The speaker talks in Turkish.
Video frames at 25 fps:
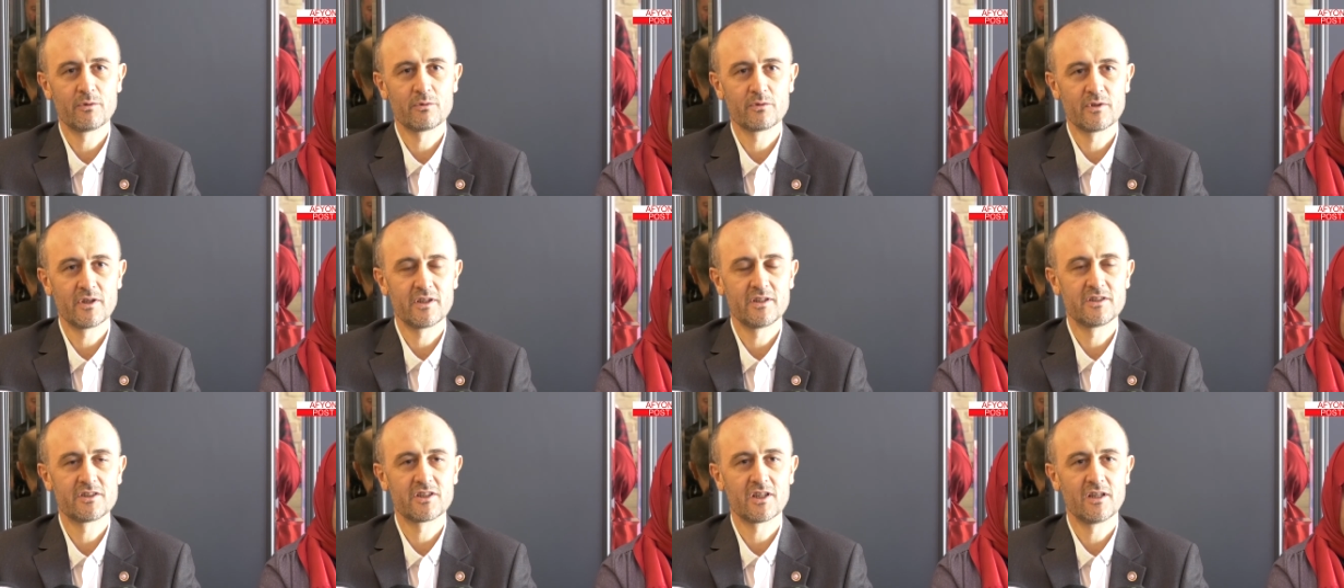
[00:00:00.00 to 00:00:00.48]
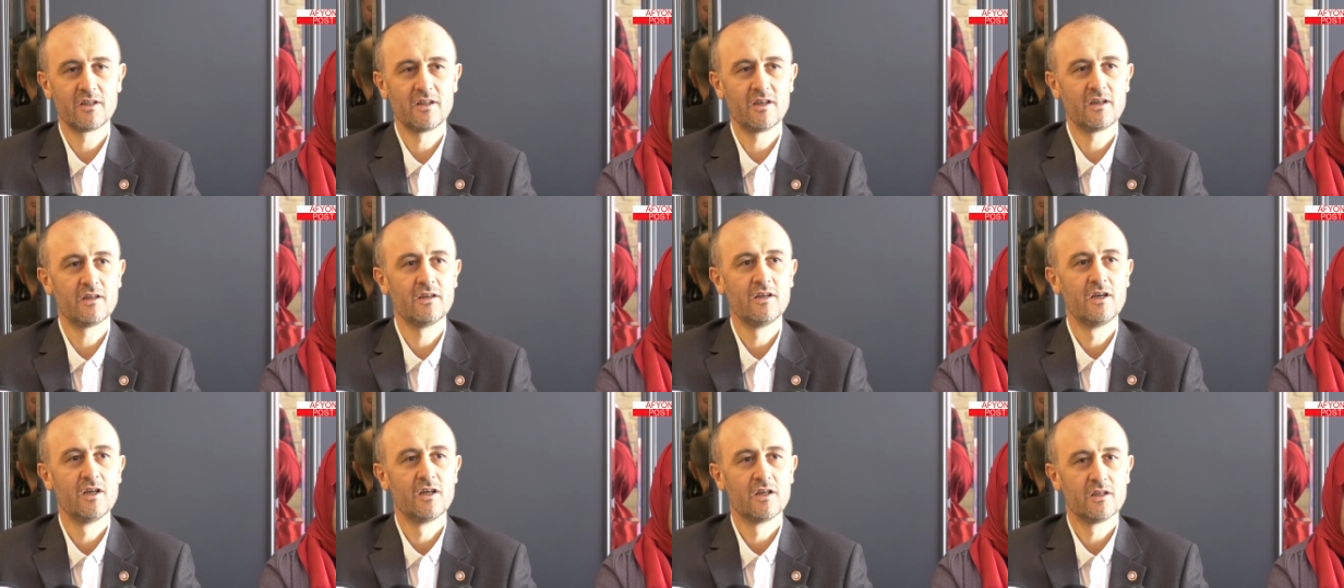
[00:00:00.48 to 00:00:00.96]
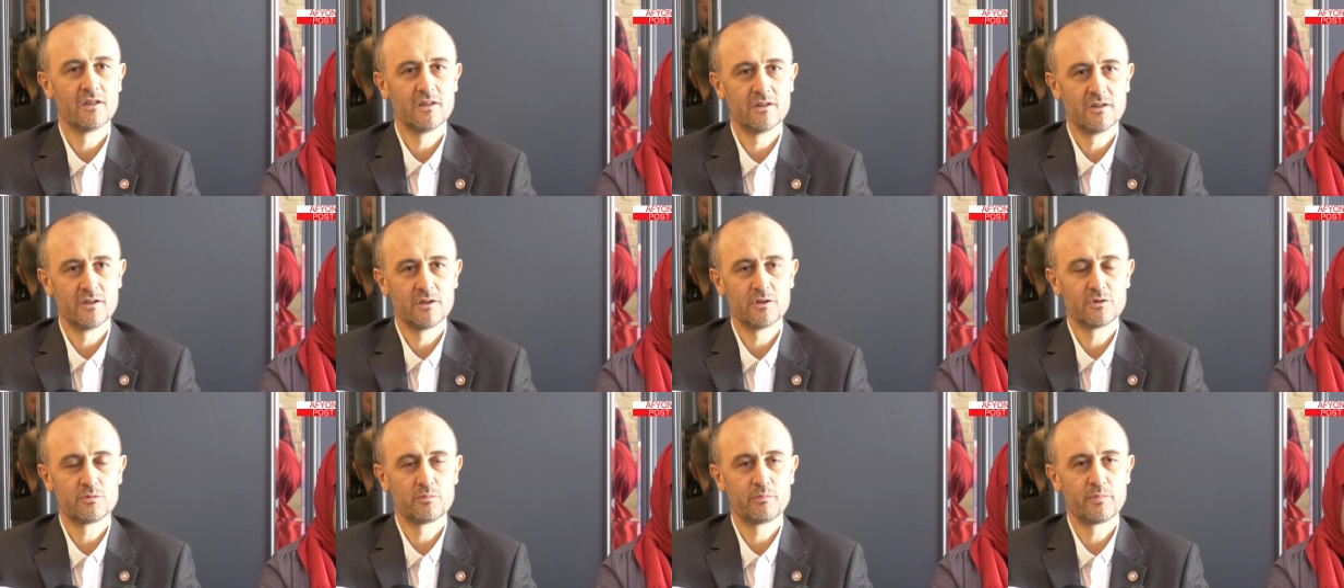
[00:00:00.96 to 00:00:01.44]
Onu da inşallah
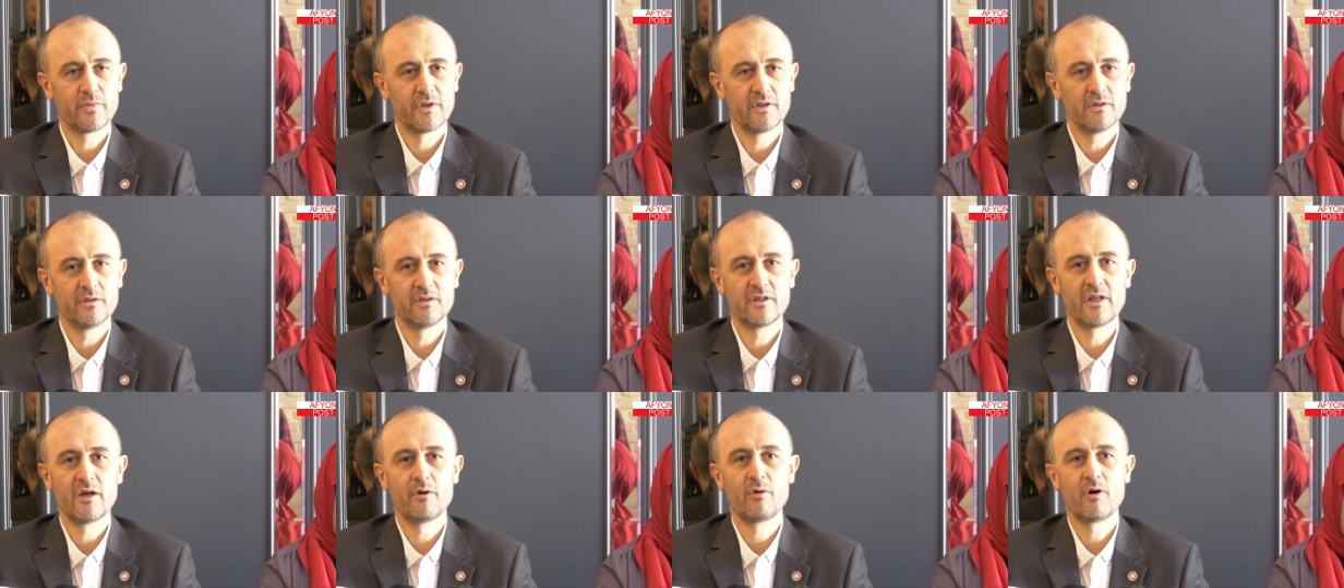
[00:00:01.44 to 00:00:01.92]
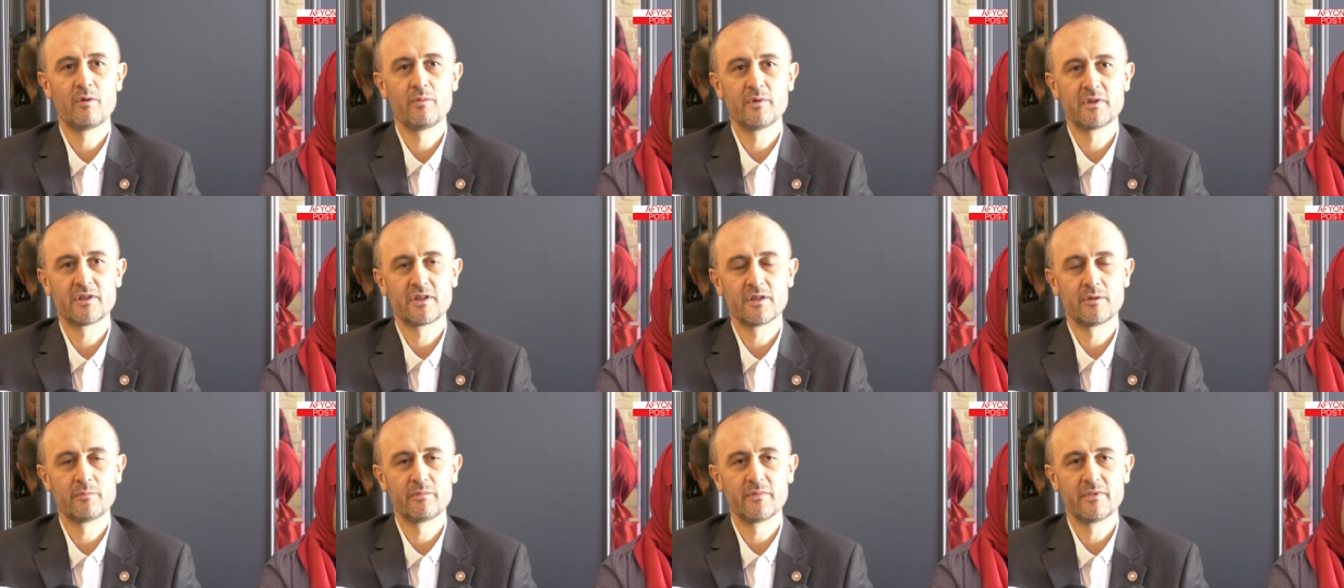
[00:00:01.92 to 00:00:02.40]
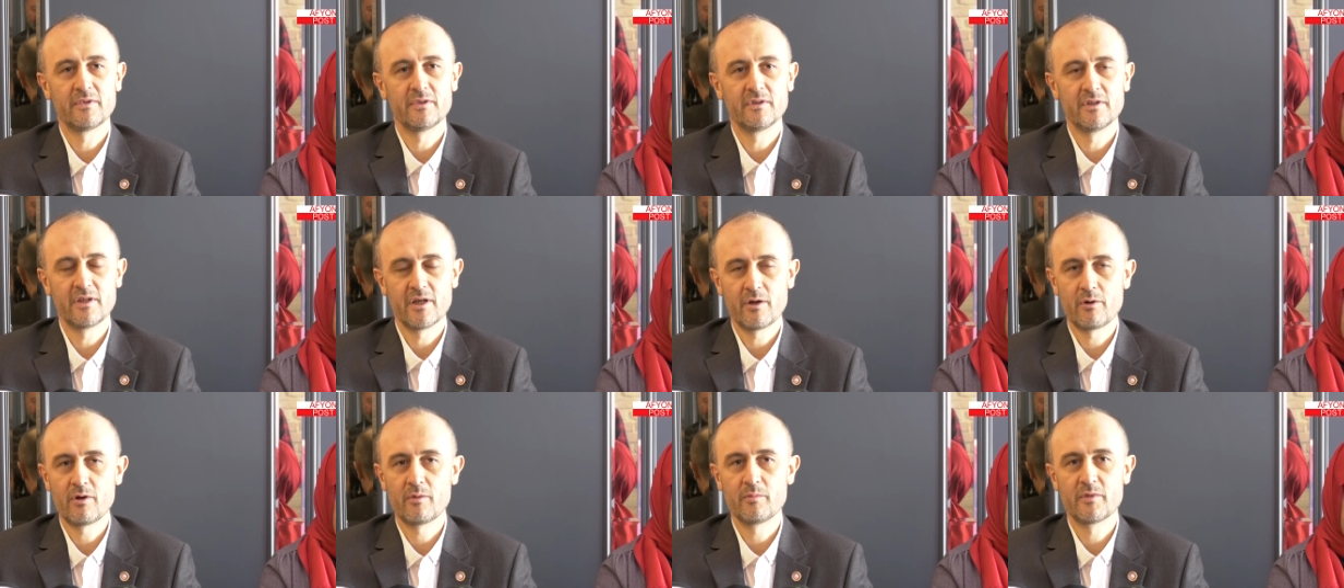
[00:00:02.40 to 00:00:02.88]
e, devam ettir
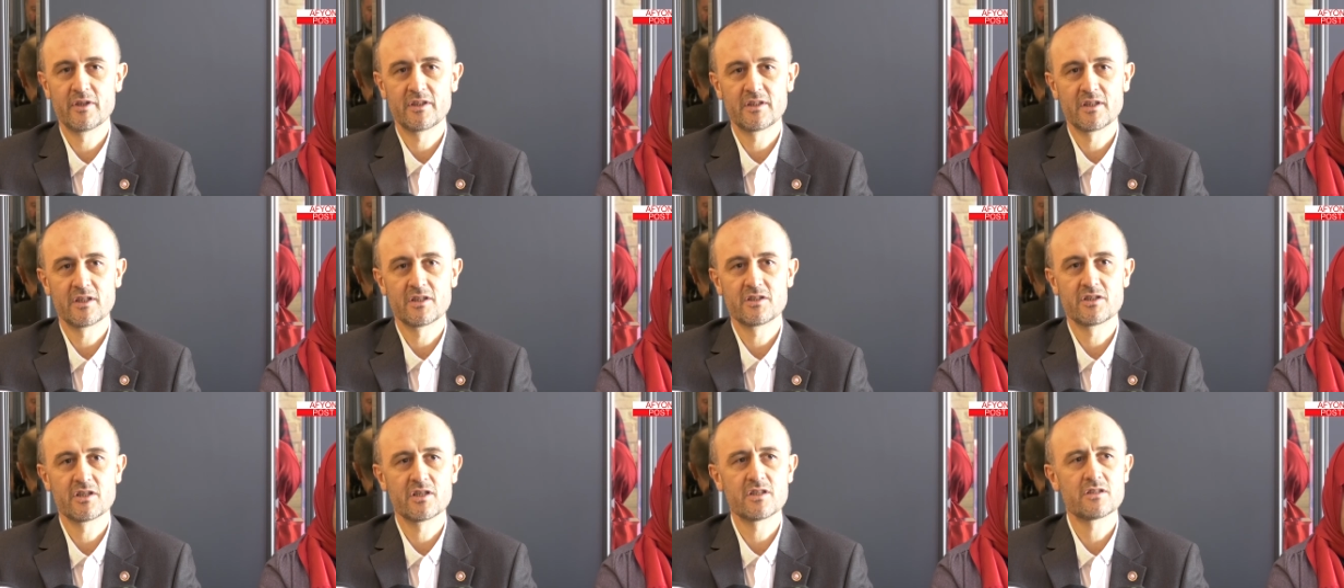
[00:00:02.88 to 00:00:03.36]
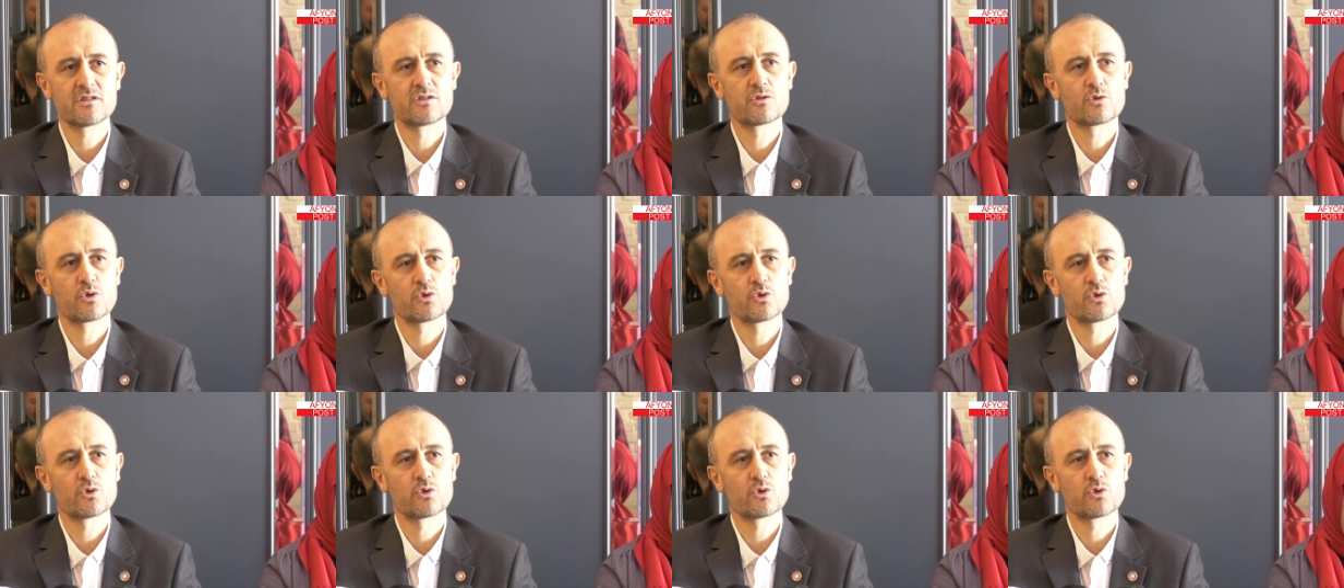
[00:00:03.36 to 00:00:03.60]
devam ettireceğiz.